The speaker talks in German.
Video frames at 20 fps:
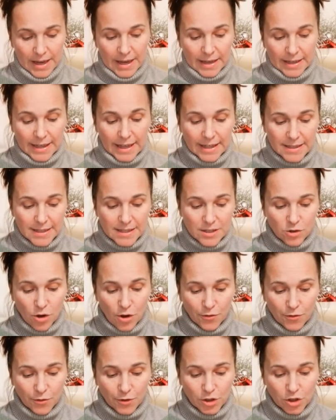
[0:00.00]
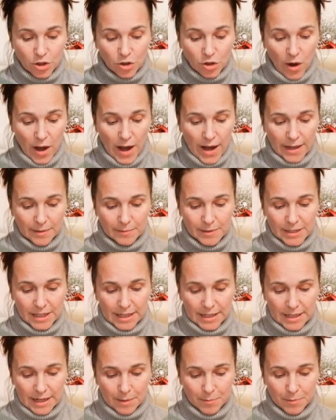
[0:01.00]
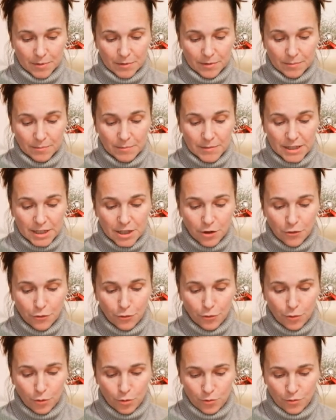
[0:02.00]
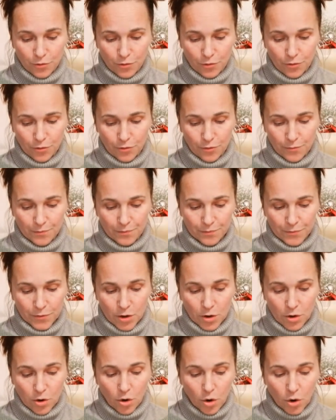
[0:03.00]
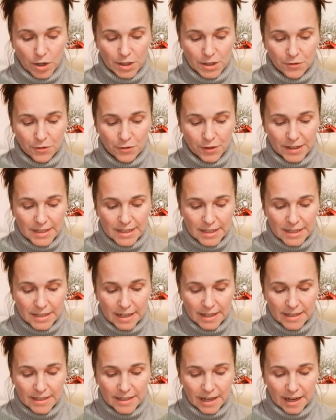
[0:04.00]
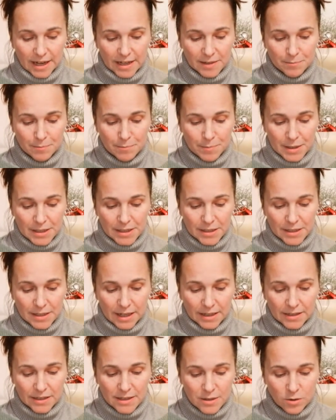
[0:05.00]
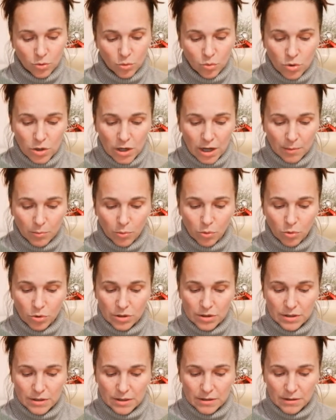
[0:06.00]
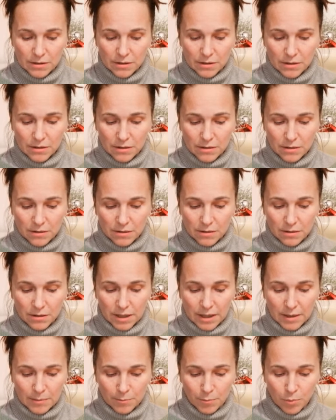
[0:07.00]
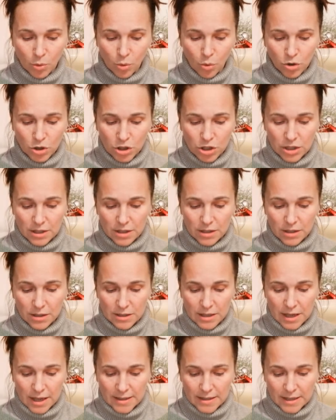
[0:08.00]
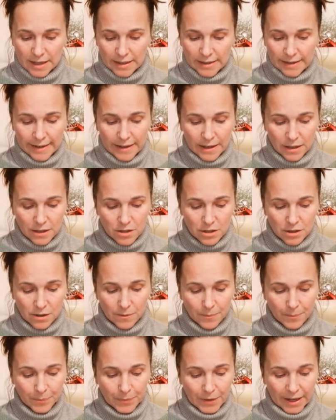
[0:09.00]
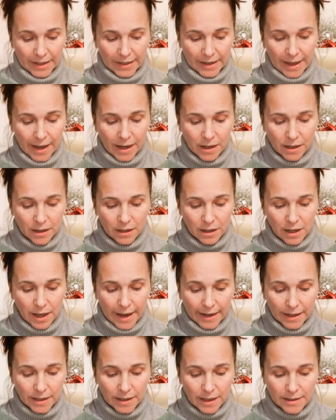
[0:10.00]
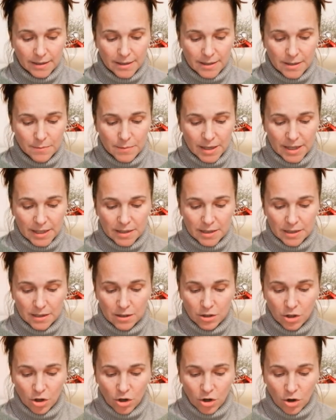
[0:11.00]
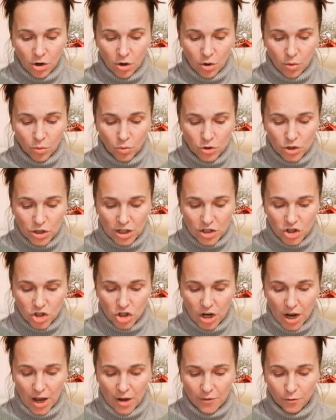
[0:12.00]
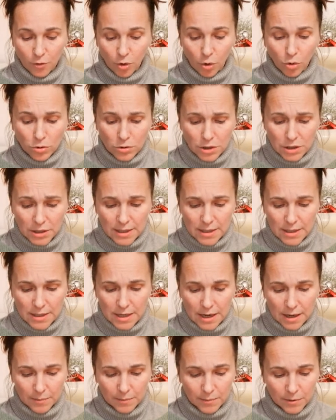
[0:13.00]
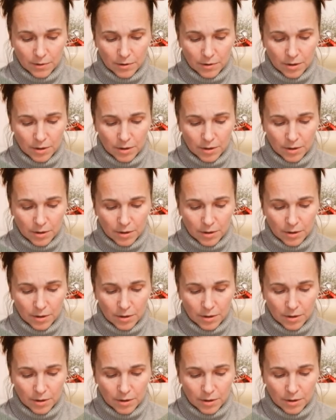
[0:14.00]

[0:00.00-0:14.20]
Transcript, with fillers: Jetzt öffnete Joachim die Klappe mit der fünf. Heute fand sich dahinter ein Bild eines Ruderbootes. Im Boot saßen ein Hirte, ein Engel, ein kleines Mädchen und das Schaf und das Lamm.